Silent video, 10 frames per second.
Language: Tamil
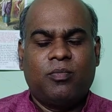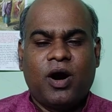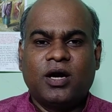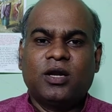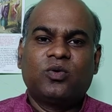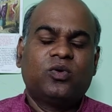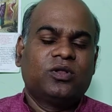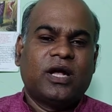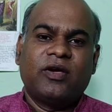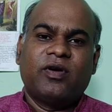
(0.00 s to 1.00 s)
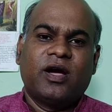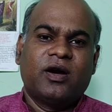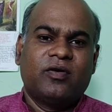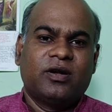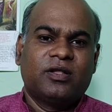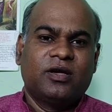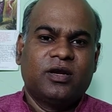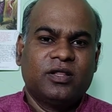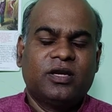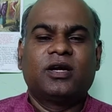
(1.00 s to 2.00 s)
பாடல் குழு தலைவராக அவர்
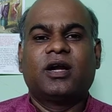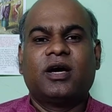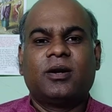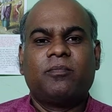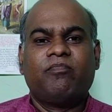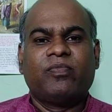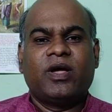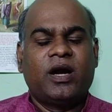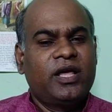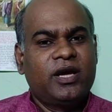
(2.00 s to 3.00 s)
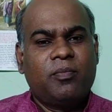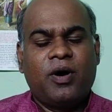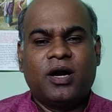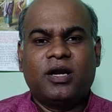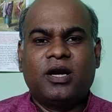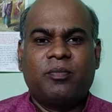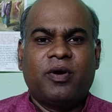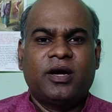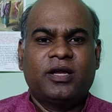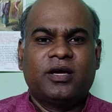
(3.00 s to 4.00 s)
இருந்திருக்கிறார் அநேக பாடல்களை
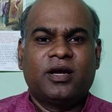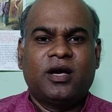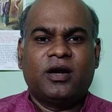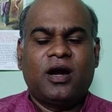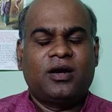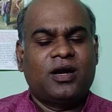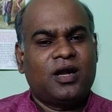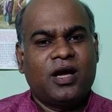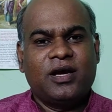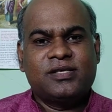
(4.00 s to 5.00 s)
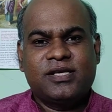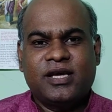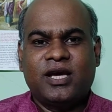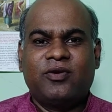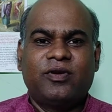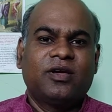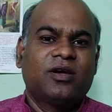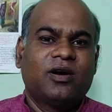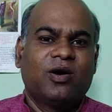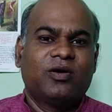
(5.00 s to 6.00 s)
பாடியிருக்கிறார் நன்றாக இசைக்கருவி
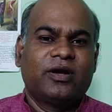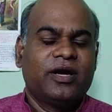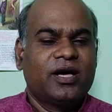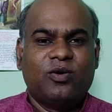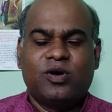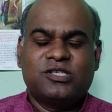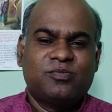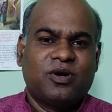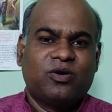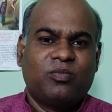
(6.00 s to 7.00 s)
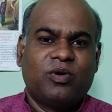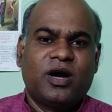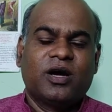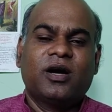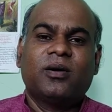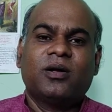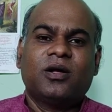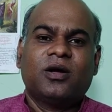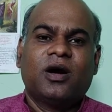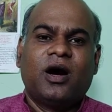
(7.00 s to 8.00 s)
அவர் கிட்டார் வாசிப்பார் ரொம்ப அழகாக
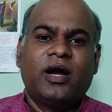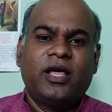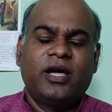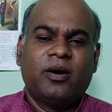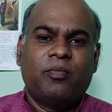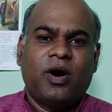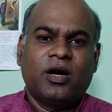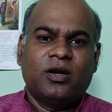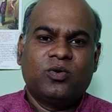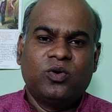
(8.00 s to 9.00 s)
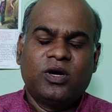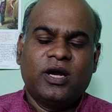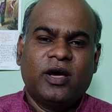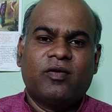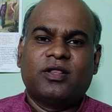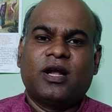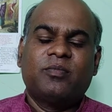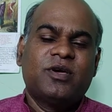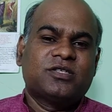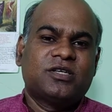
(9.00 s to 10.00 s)
அநேக பாடல் குழுக்களை அவர்
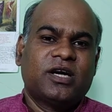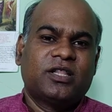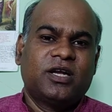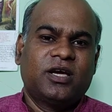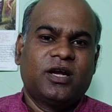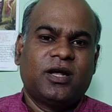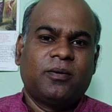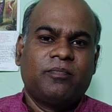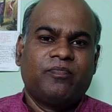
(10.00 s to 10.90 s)
தலைமையேற்று நடத்தியிருக்கிறார்